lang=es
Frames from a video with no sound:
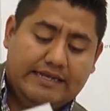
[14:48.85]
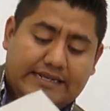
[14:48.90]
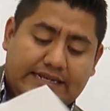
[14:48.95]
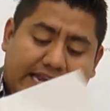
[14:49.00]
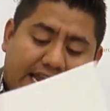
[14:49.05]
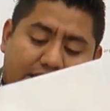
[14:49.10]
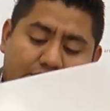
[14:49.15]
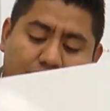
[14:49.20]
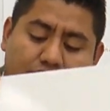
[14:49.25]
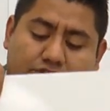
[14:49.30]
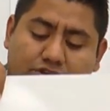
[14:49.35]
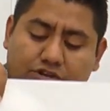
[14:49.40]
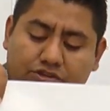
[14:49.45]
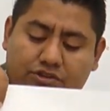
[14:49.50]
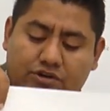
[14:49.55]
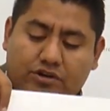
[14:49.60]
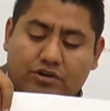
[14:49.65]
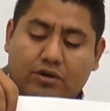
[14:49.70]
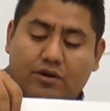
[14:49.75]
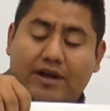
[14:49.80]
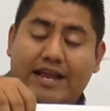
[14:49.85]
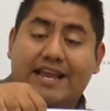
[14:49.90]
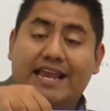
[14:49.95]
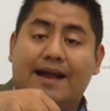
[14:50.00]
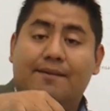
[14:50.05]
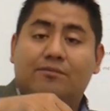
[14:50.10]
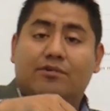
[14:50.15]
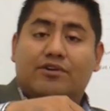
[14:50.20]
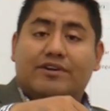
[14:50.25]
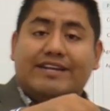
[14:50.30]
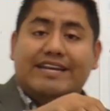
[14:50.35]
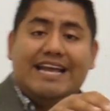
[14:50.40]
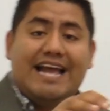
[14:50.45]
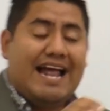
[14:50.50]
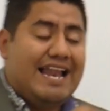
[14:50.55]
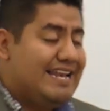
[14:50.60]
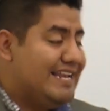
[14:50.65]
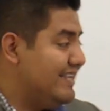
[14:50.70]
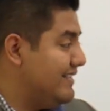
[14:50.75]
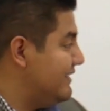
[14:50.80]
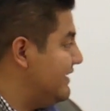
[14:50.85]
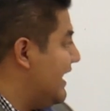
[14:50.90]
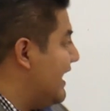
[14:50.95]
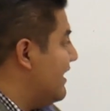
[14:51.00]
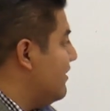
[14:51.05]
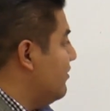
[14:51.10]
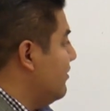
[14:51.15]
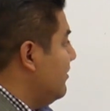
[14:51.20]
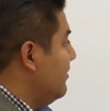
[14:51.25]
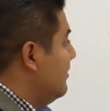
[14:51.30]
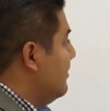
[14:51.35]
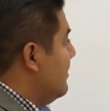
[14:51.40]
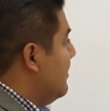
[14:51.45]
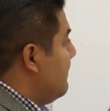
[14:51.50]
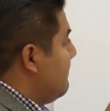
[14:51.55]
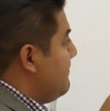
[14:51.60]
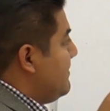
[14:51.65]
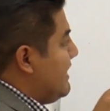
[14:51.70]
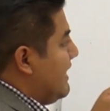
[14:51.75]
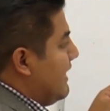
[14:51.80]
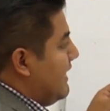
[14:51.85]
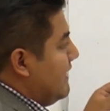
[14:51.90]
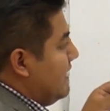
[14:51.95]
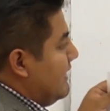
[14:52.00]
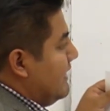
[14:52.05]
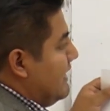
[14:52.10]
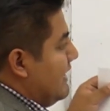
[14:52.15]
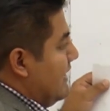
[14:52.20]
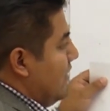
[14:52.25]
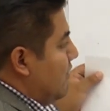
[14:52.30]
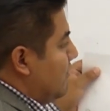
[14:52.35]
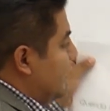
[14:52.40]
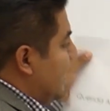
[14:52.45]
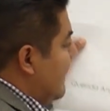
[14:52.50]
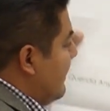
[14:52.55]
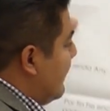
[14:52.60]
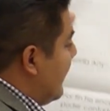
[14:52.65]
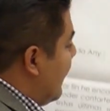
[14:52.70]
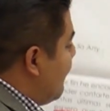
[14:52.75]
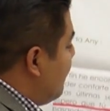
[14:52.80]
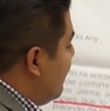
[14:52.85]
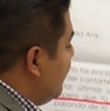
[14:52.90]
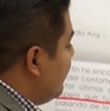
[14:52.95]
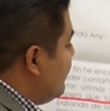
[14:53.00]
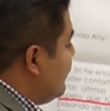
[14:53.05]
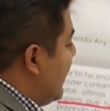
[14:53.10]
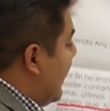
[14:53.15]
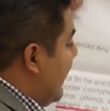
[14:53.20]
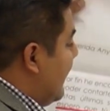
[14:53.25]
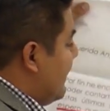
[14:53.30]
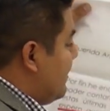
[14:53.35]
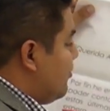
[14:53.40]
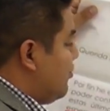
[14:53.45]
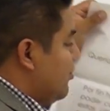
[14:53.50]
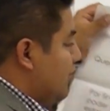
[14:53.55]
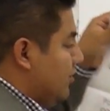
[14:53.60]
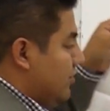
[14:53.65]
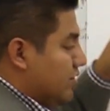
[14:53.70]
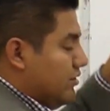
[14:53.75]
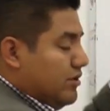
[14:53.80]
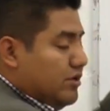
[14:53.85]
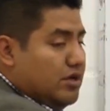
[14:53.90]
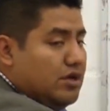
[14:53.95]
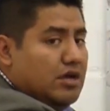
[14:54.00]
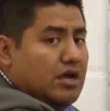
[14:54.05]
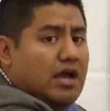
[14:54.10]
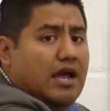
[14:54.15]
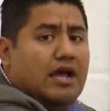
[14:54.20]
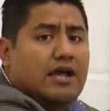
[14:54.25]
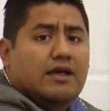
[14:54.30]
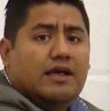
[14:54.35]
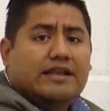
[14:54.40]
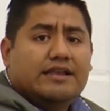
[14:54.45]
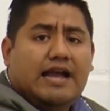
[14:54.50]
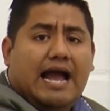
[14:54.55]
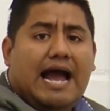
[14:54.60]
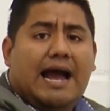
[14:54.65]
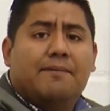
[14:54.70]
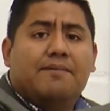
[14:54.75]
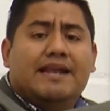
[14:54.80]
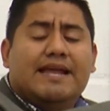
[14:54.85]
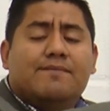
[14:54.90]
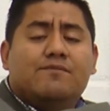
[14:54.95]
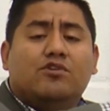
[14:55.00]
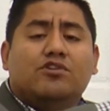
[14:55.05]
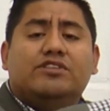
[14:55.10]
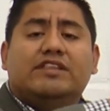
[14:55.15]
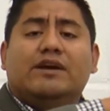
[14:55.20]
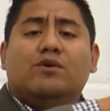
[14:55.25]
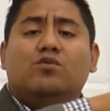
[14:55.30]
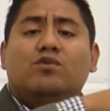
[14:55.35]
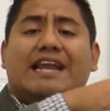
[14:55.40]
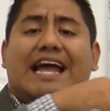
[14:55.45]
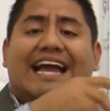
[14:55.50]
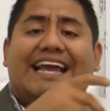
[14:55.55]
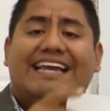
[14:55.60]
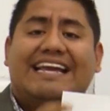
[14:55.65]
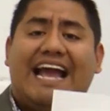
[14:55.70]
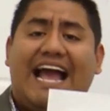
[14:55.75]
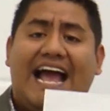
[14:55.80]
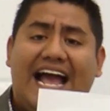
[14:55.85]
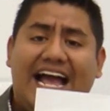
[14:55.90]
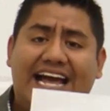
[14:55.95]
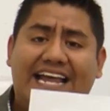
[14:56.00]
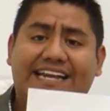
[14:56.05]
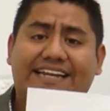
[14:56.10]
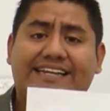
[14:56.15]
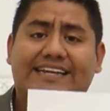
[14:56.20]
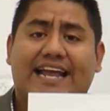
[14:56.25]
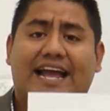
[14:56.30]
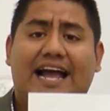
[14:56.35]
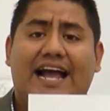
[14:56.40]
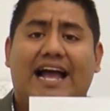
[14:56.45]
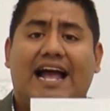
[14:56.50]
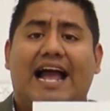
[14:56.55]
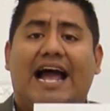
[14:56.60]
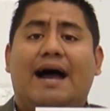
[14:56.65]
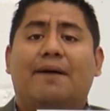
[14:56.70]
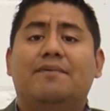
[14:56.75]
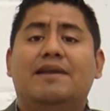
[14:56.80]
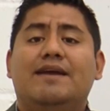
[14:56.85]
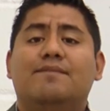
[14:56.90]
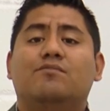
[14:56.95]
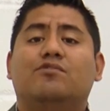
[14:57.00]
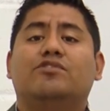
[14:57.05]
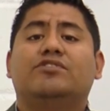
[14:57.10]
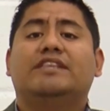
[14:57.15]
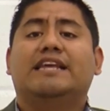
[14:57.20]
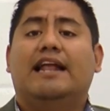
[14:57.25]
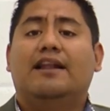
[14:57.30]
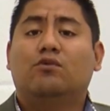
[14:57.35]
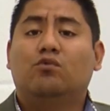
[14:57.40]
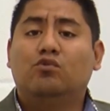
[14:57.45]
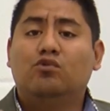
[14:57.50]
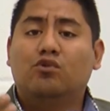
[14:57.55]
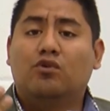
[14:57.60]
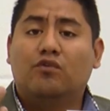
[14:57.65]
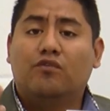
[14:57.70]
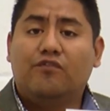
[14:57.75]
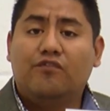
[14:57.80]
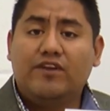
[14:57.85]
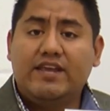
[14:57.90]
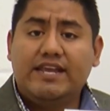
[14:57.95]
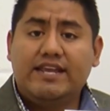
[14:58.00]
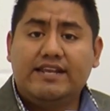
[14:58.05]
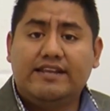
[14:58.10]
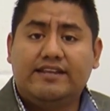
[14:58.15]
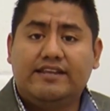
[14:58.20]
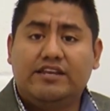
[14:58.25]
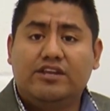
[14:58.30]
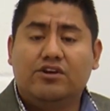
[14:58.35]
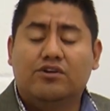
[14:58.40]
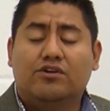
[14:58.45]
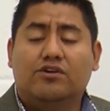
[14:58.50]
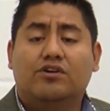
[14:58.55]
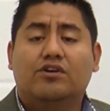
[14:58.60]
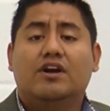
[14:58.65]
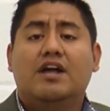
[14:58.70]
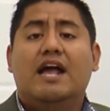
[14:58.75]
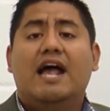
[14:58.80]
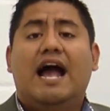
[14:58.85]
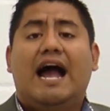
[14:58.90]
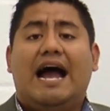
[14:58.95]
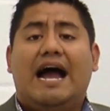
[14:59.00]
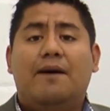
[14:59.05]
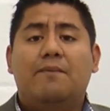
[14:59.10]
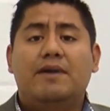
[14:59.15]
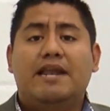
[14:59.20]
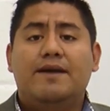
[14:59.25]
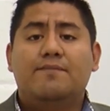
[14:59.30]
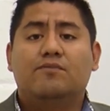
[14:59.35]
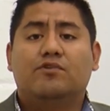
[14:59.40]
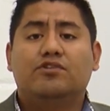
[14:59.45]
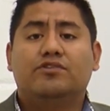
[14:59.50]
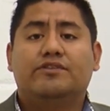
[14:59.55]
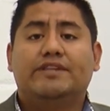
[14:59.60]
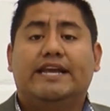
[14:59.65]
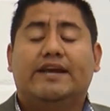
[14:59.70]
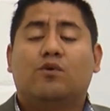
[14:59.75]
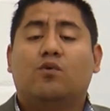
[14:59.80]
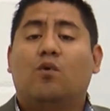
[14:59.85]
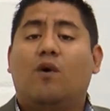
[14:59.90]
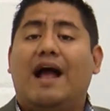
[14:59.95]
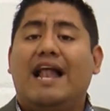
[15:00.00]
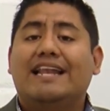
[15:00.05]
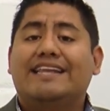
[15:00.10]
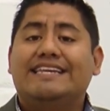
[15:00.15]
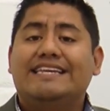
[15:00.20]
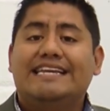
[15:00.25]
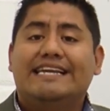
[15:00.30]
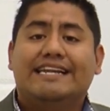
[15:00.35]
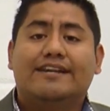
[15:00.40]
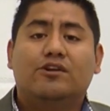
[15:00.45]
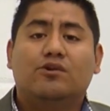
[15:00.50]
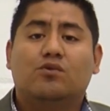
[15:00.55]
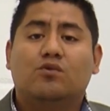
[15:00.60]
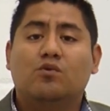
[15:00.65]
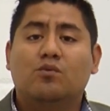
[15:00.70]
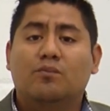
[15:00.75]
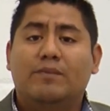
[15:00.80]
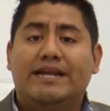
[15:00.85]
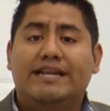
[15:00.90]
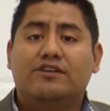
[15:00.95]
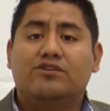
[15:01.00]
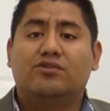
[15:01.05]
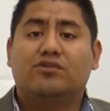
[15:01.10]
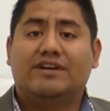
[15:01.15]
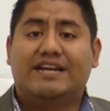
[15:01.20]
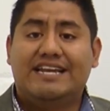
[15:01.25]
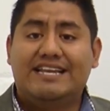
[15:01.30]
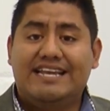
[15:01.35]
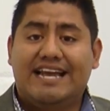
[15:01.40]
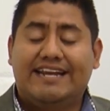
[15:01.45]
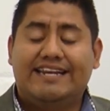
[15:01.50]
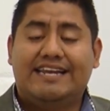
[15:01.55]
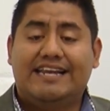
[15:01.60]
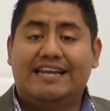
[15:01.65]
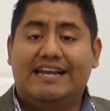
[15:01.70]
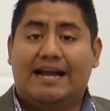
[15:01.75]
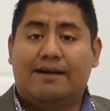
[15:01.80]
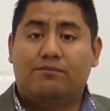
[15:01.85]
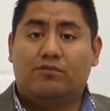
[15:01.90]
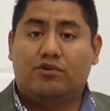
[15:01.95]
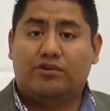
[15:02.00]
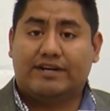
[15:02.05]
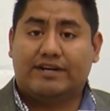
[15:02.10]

que nosotros lo hayamos realizado, bien, y lo tengamos ya hecho, hablemos de una carta, hablemos de algún oficio, hablemos de cualquier documento que ya tengamos